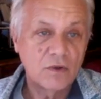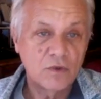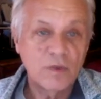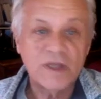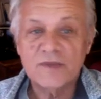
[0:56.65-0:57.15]

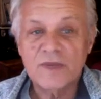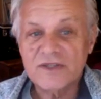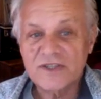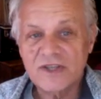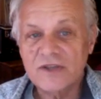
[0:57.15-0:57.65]
le
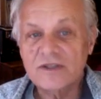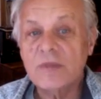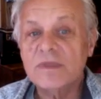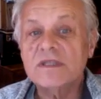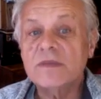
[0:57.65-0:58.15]
mathématicien
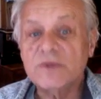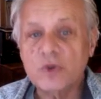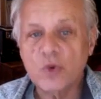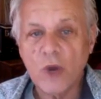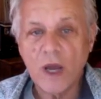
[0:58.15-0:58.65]
Tabit
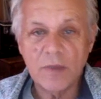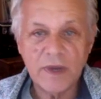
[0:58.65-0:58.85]
Qurra,